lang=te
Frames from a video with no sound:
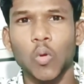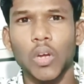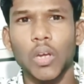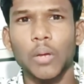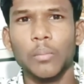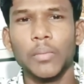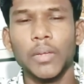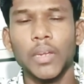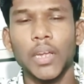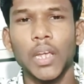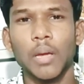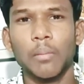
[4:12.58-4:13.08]
ఓకే
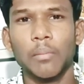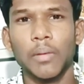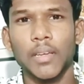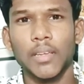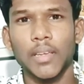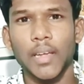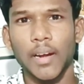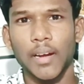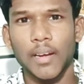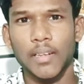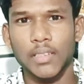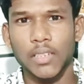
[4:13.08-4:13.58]
మీ నేమ్
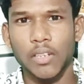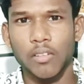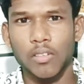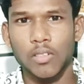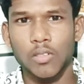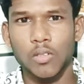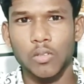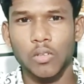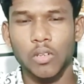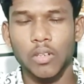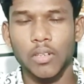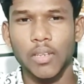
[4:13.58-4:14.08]
అనేది ఎంటర్
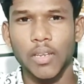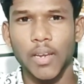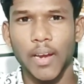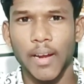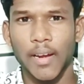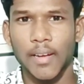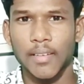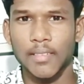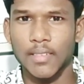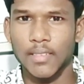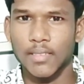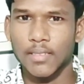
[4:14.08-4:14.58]
చేయవలసి ఉంటుంది
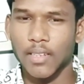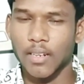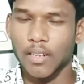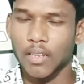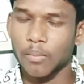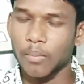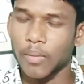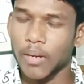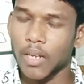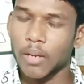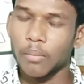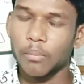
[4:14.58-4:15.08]
ఎంటర్ చేసిన
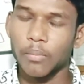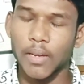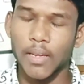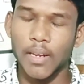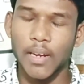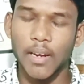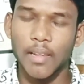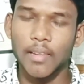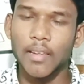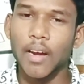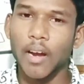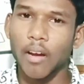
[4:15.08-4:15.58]
తర్వాత మనకి
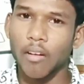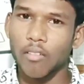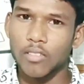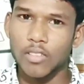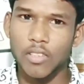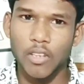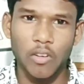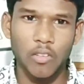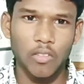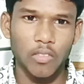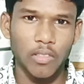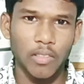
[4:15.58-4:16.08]
మెయిల్ అనేది రావడం
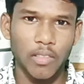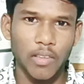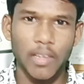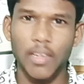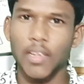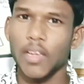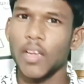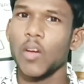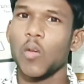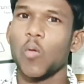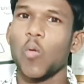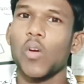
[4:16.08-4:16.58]
జరుగుతుంది
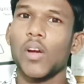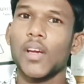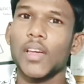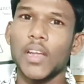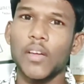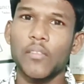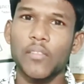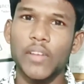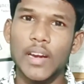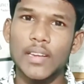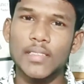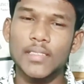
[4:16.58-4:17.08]

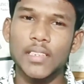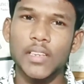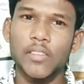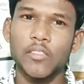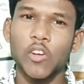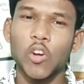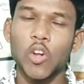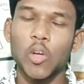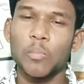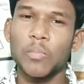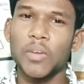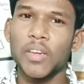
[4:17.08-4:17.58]
ఓకేనా ఫ్రెండ్స్ ఈ
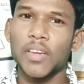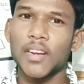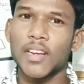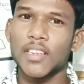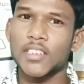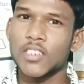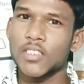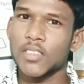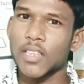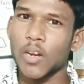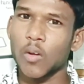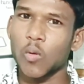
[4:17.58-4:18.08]
వీడియో మీకు
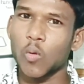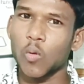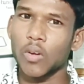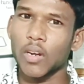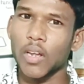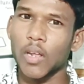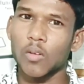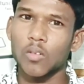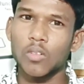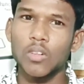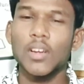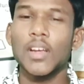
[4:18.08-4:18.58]
నచ్చింది
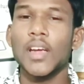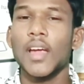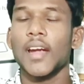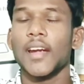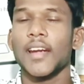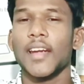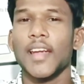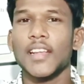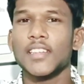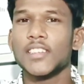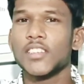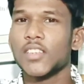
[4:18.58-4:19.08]
అనుకుంటున్నాను
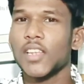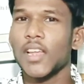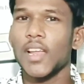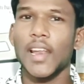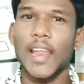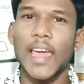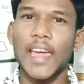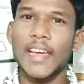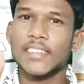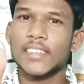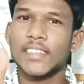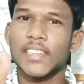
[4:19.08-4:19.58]
నచ్చితే
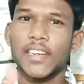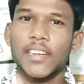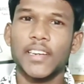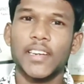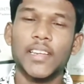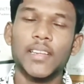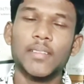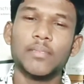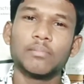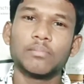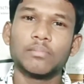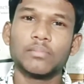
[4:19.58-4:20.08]
లైక్
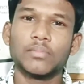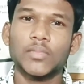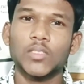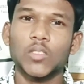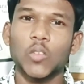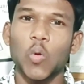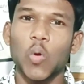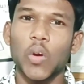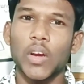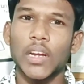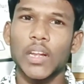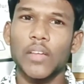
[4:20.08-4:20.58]
చేయండి
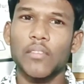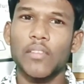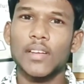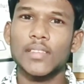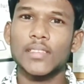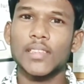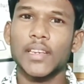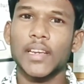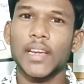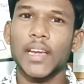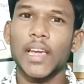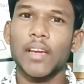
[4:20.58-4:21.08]
ఓకేనా
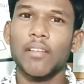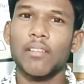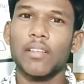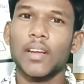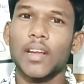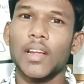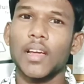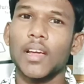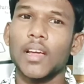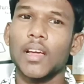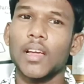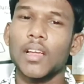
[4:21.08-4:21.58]
ఫ్రెండ్స్ ఇంకా
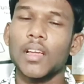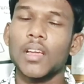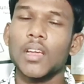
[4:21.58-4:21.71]
ఏమన్నా